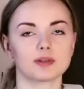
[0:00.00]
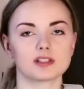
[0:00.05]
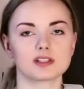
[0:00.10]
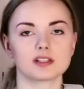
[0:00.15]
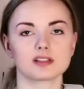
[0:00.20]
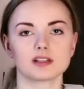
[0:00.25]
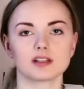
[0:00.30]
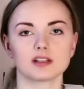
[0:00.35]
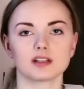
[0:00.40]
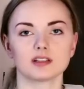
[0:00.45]

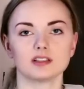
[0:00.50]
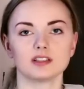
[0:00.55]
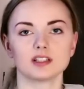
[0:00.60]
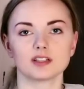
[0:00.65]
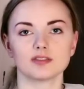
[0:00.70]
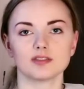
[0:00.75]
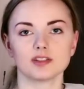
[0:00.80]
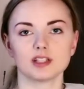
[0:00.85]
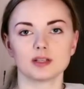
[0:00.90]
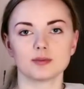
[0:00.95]
процесс
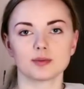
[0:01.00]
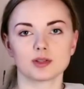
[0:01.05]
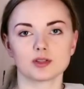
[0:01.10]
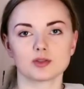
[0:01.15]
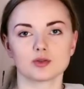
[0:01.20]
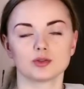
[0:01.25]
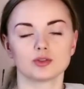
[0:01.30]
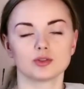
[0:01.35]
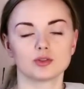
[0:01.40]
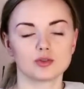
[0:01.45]
редактирования
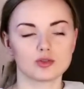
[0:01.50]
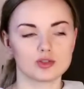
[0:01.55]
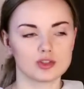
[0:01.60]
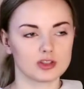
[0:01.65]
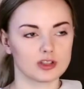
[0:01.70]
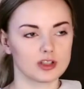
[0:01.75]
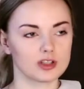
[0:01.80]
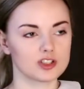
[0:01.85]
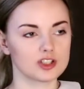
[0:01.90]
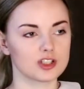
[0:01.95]
происходит
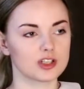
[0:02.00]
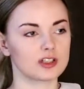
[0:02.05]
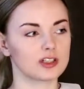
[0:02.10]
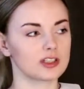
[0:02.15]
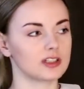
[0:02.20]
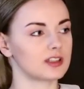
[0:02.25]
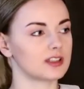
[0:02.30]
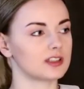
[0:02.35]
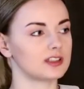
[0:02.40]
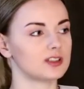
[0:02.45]
точно так же, как
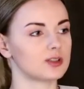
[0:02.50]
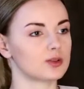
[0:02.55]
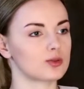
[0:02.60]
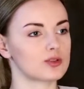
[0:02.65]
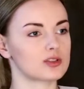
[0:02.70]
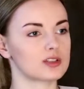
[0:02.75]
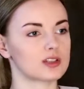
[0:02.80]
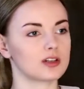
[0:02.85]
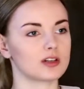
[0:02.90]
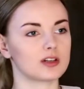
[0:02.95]

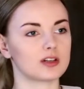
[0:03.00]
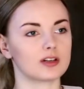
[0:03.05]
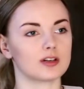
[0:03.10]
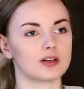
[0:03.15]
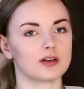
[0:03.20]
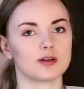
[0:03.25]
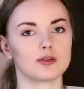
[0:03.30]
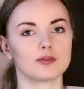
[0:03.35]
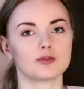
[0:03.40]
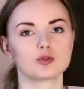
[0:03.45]

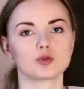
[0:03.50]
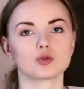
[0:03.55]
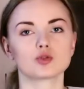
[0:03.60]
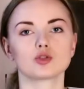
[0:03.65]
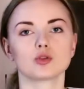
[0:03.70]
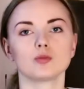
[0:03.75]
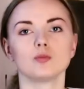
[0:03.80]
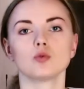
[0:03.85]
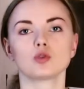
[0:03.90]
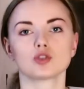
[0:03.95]
редактируется э, все,
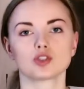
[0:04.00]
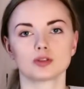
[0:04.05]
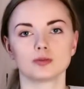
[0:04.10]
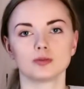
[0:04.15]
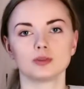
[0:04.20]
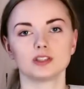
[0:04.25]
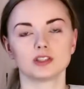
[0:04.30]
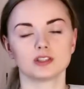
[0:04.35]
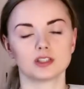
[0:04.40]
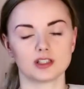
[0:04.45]
что может
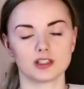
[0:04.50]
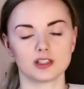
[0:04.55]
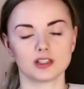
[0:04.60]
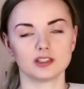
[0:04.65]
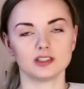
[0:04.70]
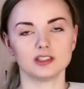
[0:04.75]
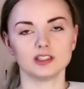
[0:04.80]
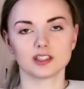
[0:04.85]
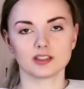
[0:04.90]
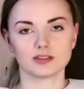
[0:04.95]
быть
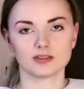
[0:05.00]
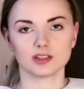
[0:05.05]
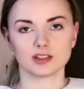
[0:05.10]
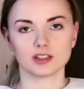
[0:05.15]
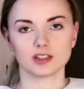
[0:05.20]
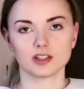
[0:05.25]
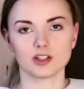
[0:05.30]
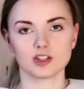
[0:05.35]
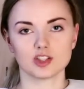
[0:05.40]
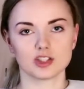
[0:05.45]

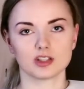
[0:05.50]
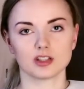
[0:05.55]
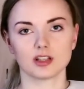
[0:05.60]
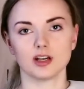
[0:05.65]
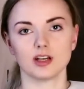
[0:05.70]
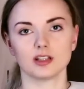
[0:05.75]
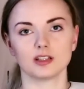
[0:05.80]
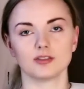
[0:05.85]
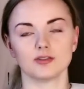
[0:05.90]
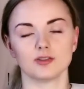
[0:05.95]
отредактировано,
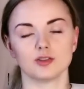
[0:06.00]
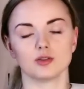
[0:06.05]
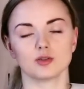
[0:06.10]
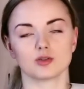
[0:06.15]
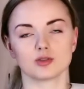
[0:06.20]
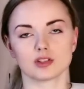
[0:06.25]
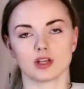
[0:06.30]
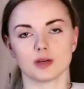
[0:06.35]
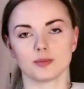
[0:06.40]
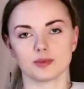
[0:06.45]
начиная от
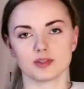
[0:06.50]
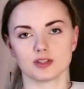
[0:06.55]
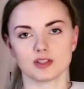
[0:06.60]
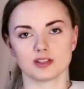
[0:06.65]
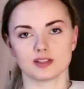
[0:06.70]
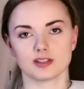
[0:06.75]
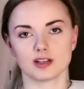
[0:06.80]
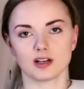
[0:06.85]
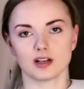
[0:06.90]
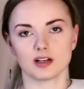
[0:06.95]

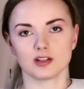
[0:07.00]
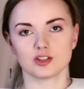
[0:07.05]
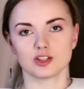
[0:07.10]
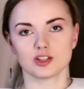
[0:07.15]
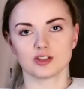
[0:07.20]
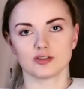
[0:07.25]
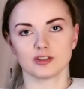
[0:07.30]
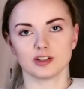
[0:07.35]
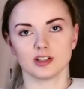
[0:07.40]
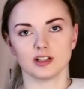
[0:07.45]
видеозаписи,
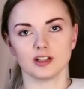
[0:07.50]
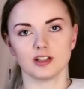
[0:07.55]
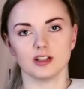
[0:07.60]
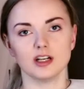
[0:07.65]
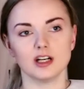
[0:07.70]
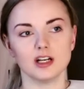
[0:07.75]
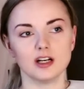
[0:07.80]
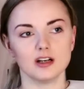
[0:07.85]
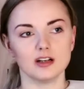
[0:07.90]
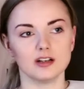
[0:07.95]
заканчивая
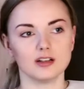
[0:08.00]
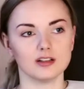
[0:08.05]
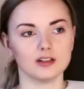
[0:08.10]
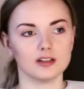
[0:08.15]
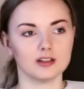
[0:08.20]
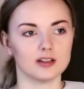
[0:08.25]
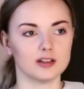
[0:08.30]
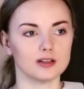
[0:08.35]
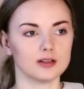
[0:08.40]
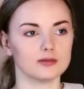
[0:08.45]

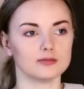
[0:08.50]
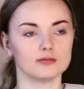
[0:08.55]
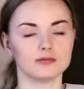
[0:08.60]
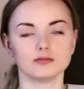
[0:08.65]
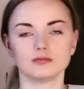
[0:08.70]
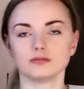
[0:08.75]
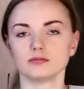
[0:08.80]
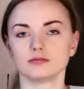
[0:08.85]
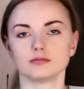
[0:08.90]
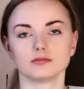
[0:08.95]
э,
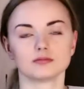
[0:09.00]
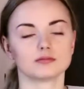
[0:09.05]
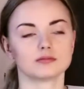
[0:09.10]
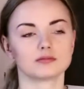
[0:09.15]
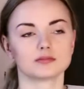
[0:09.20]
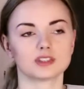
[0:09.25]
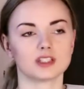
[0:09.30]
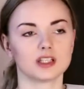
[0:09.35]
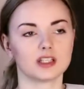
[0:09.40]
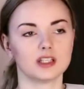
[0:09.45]

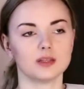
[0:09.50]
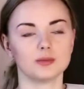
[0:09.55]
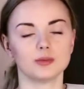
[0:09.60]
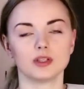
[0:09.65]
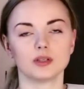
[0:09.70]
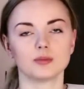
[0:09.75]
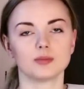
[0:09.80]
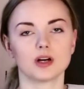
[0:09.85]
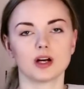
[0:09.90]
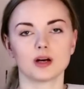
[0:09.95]

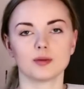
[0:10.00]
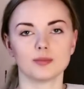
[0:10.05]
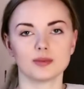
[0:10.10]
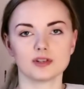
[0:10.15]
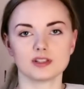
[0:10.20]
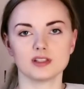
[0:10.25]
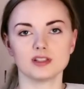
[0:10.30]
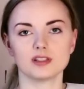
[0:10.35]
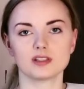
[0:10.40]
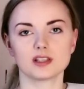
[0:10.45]
какими-либо
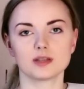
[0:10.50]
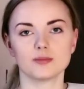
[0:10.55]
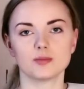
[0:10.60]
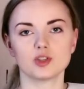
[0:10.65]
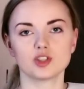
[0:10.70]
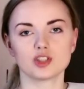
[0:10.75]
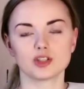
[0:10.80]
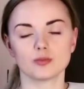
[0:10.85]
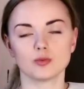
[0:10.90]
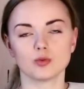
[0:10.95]

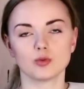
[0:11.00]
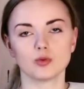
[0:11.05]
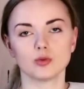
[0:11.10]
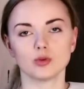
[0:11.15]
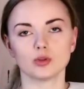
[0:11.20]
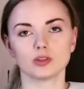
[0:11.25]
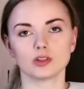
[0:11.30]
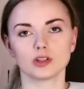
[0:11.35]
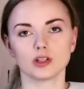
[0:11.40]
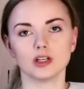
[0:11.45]
композициями, чем
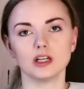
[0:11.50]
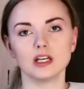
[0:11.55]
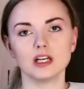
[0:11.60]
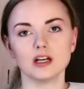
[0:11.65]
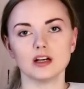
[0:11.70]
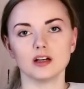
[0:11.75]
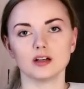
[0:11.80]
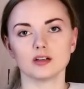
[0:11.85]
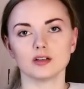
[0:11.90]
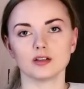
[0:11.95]
угодно.
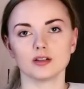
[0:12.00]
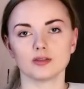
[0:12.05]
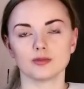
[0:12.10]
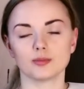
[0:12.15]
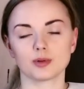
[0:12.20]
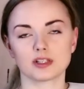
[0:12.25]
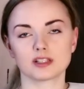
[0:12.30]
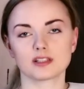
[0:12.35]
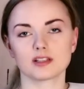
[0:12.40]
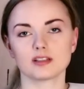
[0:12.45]
Э,
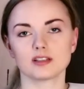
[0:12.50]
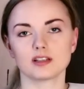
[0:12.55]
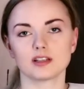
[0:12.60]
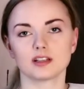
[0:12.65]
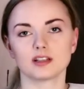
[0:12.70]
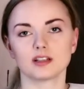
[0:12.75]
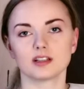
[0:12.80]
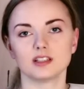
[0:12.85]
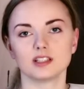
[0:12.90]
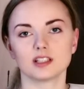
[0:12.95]
в процессе
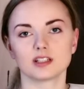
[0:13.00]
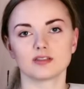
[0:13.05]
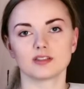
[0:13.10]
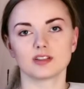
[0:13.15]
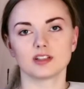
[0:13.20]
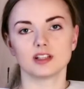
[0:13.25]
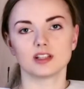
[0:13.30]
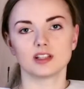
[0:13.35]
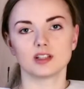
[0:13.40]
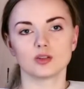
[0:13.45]

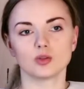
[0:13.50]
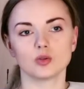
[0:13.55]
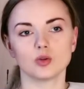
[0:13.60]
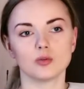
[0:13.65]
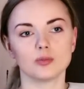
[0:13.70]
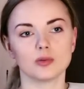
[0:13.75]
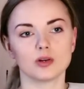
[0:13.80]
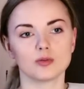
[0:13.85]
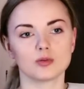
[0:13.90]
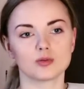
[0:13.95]
редактирования
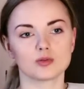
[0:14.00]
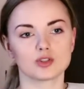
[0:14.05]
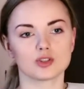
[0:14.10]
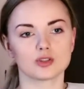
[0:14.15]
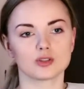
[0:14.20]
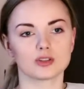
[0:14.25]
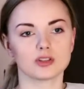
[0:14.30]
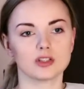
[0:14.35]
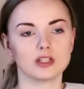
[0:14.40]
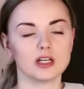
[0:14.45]
генома может